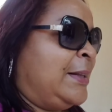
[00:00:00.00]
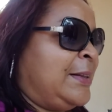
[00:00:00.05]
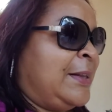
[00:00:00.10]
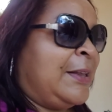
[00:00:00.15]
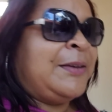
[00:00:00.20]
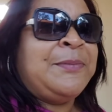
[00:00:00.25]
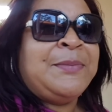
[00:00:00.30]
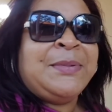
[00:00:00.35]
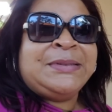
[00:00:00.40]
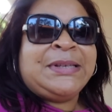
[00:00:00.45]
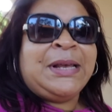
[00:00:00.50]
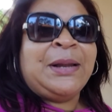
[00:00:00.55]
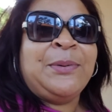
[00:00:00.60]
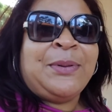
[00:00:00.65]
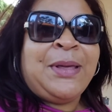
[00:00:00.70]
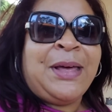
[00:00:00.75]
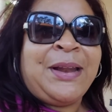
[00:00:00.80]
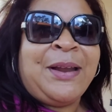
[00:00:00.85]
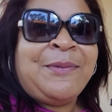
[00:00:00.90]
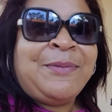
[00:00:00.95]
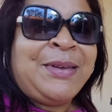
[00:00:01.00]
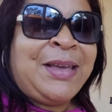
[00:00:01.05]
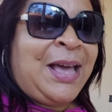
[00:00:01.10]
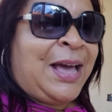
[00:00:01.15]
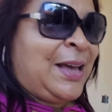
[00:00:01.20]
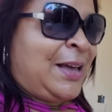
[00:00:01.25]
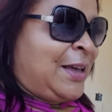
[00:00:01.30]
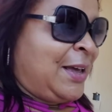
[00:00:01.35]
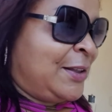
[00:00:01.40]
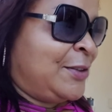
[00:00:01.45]
Déjenme saludar a
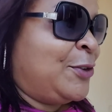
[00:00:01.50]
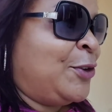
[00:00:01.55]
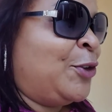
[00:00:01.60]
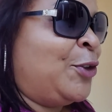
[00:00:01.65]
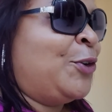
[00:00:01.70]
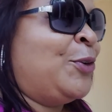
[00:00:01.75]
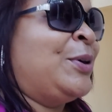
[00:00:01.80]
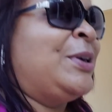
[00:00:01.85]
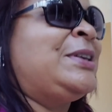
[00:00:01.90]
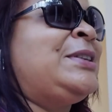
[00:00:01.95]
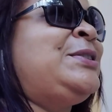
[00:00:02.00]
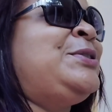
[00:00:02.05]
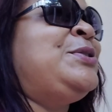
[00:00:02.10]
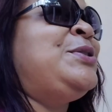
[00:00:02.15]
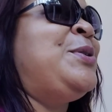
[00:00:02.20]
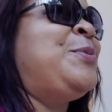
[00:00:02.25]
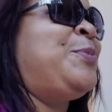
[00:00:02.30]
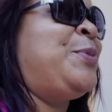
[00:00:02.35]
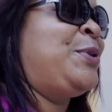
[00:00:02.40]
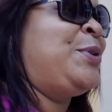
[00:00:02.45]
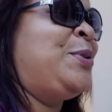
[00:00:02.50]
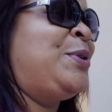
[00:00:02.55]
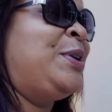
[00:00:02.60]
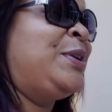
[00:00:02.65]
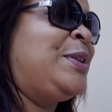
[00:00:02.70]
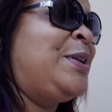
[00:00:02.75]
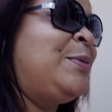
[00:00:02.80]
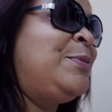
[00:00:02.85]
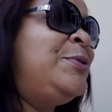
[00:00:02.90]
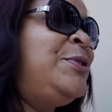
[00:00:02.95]
Bianca y todo eso y después yo le
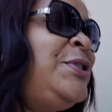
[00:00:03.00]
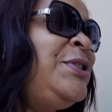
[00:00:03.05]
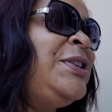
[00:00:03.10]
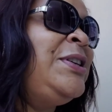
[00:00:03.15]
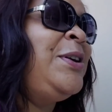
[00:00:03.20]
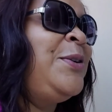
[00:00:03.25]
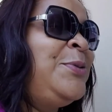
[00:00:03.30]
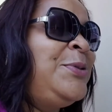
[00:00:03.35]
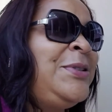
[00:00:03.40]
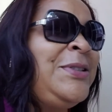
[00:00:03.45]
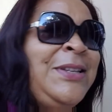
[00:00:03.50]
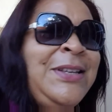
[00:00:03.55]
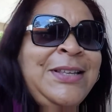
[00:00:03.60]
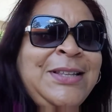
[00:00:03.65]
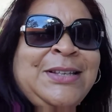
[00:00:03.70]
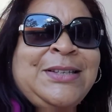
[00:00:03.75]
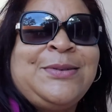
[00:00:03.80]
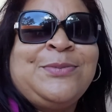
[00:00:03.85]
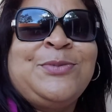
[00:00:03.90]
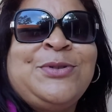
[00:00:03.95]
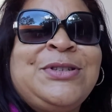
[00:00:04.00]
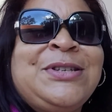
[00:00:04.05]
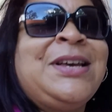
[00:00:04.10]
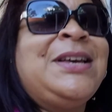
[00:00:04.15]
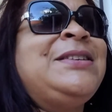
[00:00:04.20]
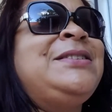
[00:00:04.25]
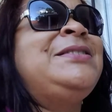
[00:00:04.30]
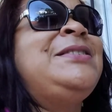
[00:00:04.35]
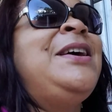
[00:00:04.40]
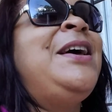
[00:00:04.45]
grabo un ching a ustedes,
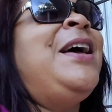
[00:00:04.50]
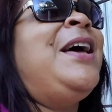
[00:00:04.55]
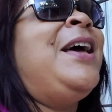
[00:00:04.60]
muchachos.